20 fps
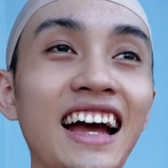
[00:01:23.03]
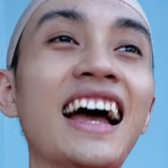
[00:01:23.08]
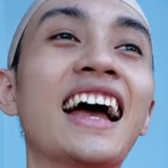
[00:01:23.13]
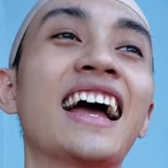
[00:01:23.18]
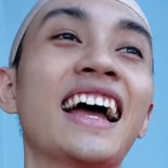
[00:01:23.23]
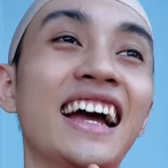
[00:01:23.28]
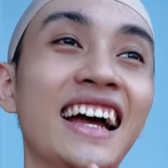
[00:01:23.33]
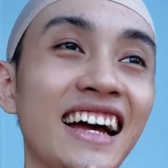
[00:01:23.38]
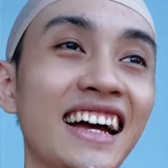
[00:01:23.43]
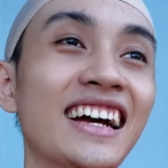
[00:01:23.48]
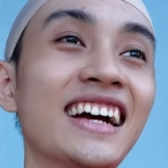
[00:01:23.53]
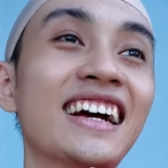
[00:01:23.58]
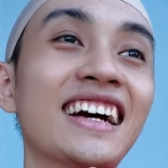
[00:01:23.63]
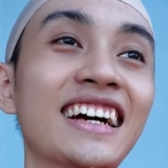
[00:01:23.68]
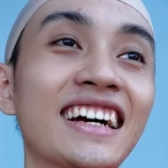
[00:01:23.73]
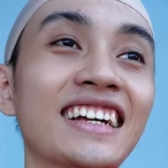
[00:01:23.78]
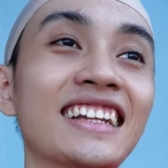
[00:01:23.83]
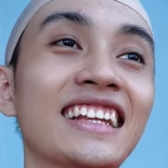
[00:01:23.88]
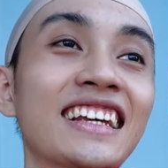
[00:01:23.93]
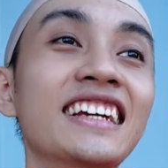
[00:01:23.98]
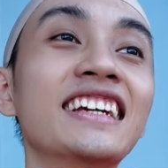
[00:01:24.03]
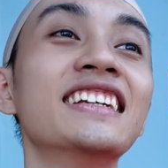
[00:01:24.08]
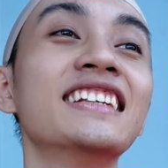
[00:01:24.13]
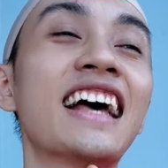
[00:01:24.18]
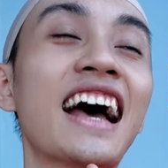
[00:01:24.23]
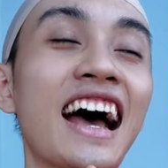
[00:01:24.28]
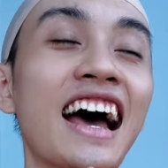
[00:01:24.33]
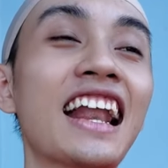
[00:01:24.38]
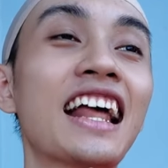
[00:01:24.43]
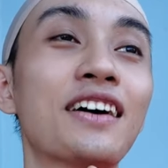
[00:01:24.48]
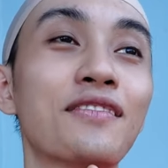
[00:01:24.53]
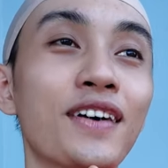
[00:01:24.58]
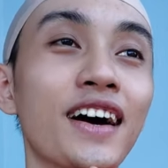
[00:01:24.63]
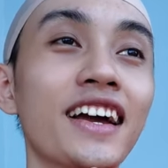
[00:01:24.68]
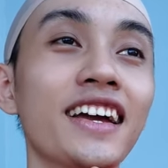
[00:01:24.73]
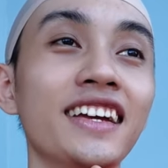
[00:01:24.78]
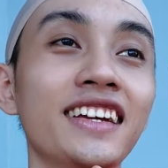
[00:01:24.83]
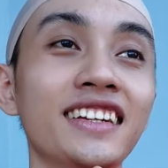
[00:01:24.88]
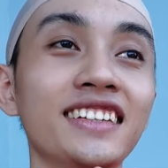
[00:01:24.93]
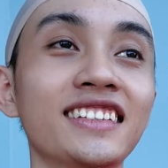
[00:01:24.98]
À thì ra là
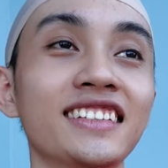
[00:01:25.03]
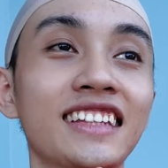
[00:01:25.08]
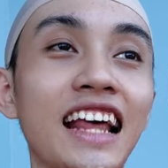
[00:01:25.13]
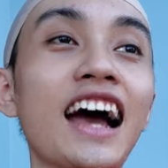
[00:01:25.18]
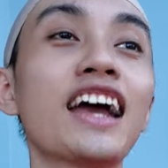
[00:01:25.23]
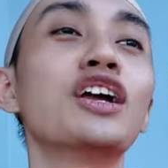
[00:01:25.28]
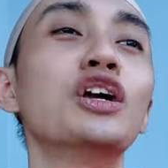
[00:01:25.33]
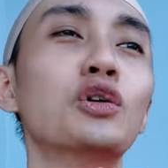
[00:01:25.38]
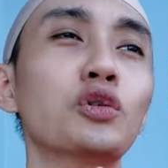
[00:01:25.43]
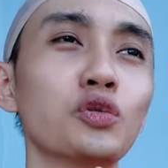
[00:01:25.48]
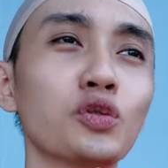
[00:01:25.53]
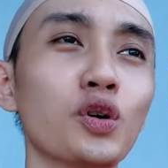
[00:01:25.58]
vậy ta hiểu